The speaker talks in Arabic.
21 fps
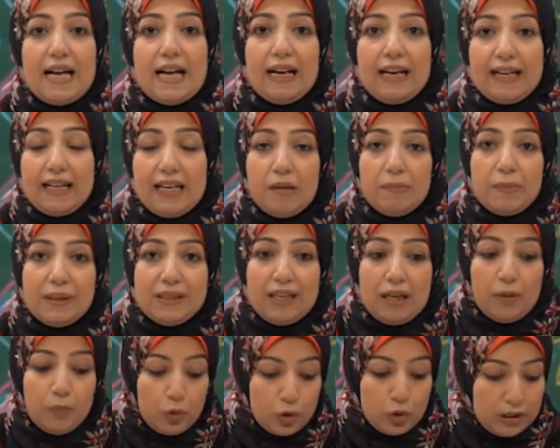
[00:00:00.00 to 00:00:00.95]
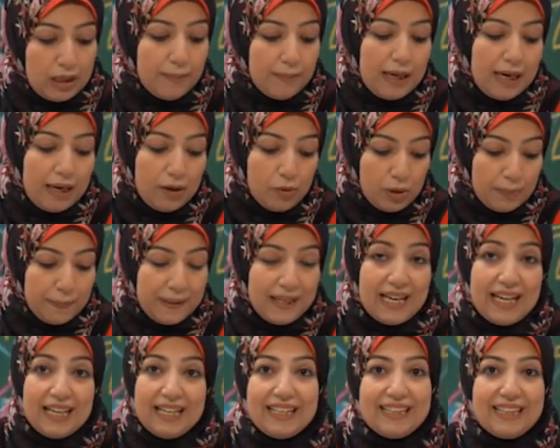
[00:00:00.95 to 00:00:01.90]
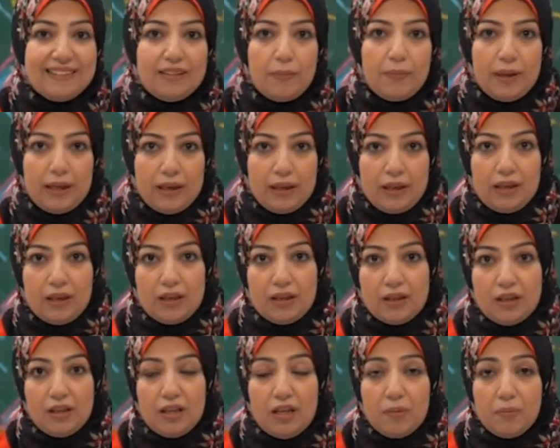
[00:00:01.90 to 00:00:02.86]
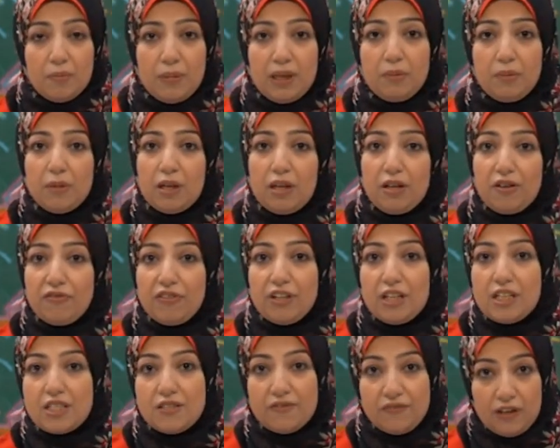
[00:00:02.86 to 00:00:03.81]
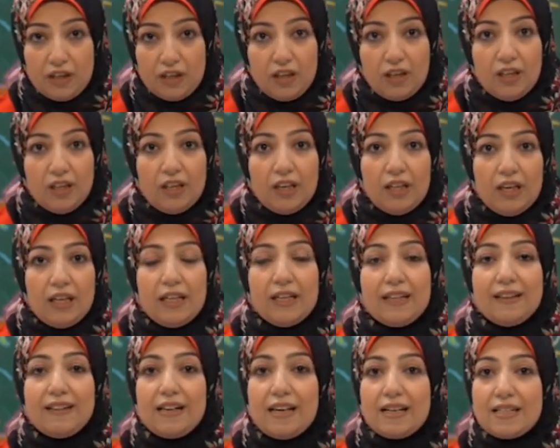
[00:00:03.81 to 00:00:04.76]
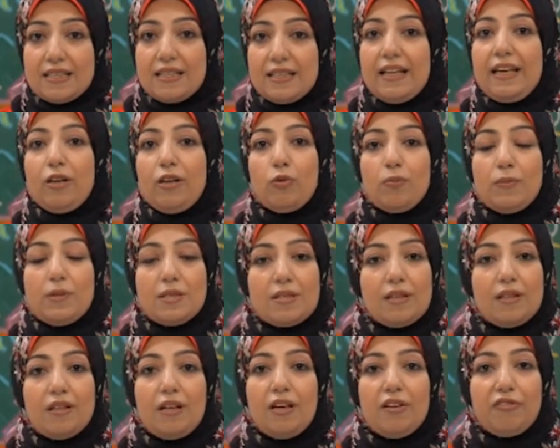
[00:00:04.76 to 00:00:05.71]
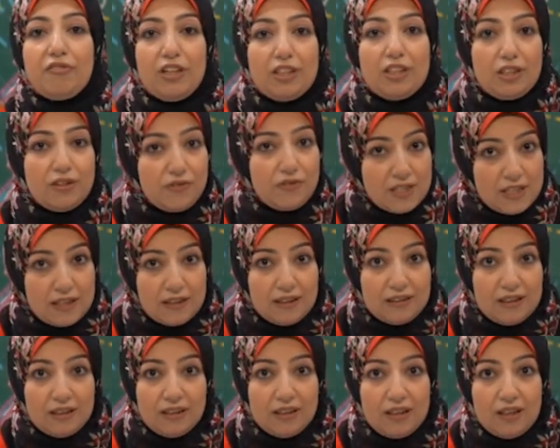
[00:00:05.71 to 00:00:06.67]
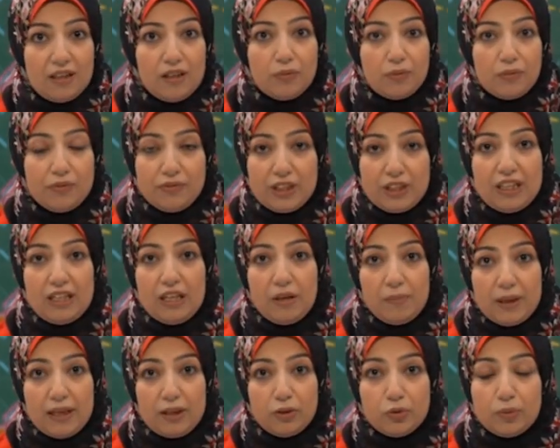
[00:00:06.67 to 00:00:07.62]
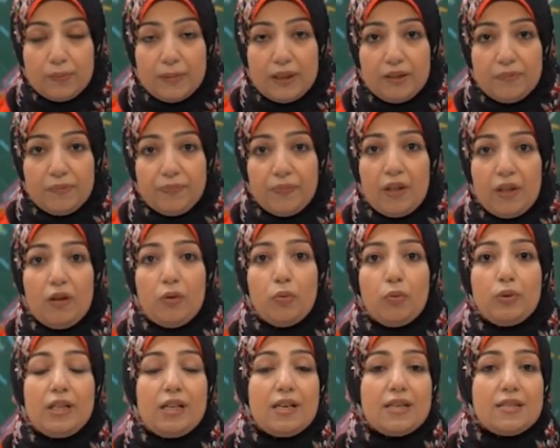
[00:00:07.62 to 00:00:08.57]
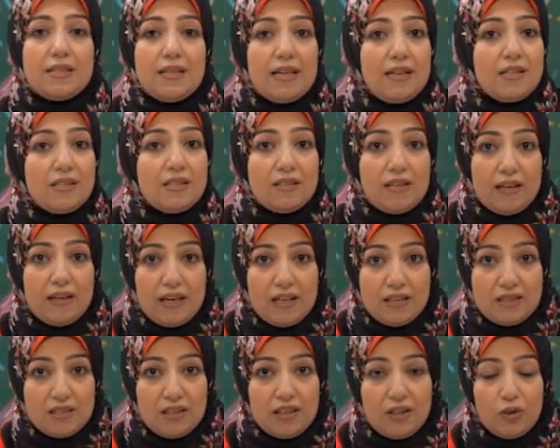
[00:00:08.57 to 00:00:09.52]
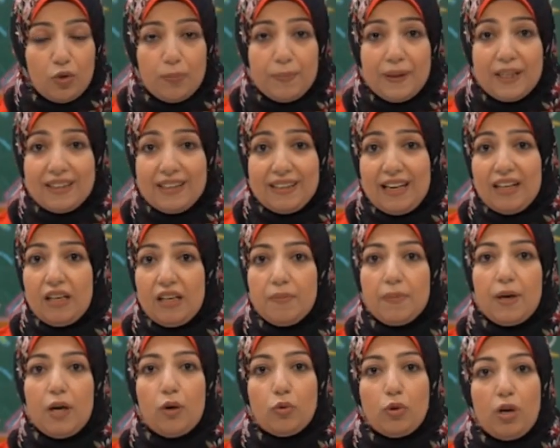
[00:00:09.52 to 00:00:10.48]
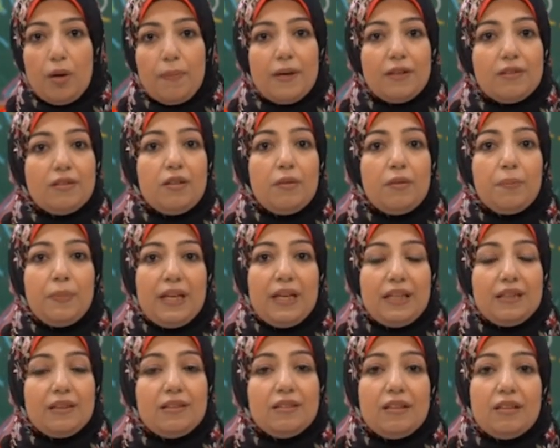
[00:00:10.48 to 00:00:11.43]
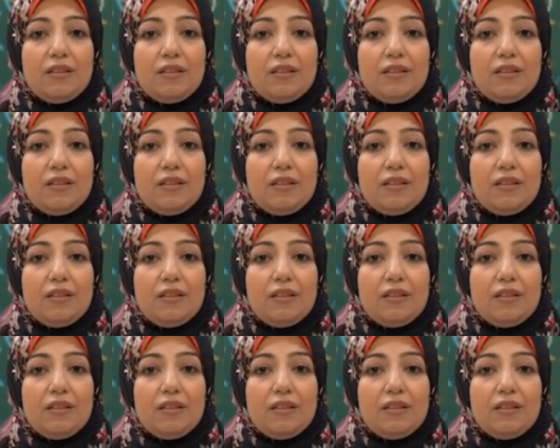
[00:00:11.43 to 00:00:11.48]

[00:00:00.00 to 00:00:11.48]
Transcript: على كلمه المجتمع او البيئه الاجتماعيه مين من الفلاسفه اللي درسناهم السنه اللي فاتت في سنه تانية لو نفتكر المعلومه ودرسناه السنه دي وبيتكلم او ربط بين